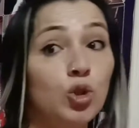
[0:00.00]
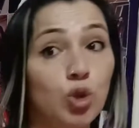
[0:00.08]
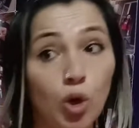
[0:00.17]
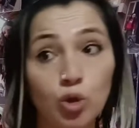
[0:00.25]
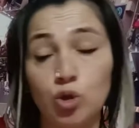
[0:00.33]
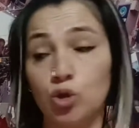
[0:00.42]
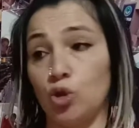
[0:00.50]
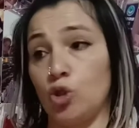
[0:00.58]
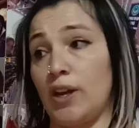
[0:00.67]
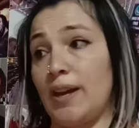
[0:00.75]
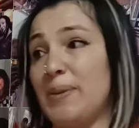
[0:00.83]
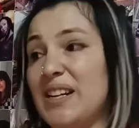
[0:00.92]
Çok
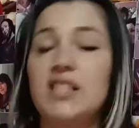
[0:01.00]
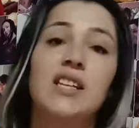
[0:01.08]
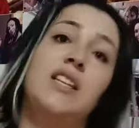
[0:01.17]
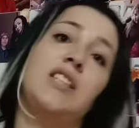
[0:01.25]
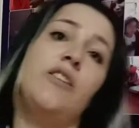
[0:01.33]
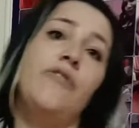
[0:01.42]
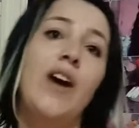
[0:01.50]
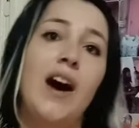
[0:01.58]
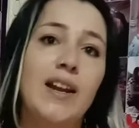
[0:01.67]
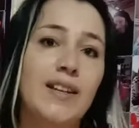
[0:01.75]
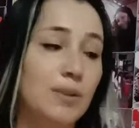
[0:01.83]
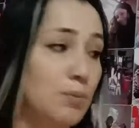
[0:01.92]
şükür e, bir senedir
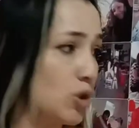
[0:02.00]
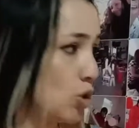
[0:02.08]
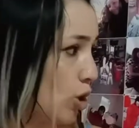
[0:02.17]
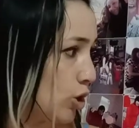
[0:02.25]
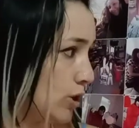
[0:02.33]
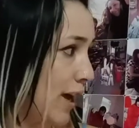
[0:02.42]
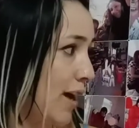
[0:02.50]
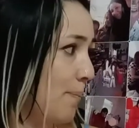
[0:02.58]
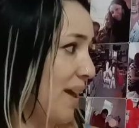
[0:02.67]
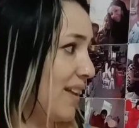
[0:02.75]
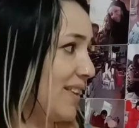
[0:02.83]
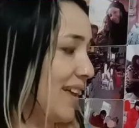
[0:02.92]
faaliyetimizi
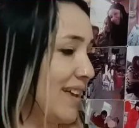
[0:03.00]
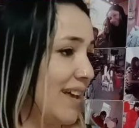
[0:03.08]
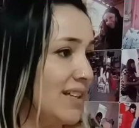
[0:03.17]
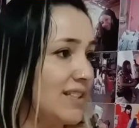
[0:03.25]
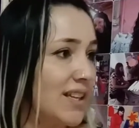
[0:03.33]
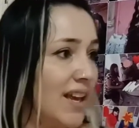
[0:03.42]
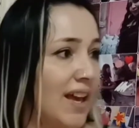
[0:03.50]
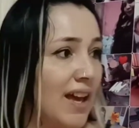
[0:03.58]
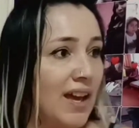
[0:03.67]
göstermekteyiz.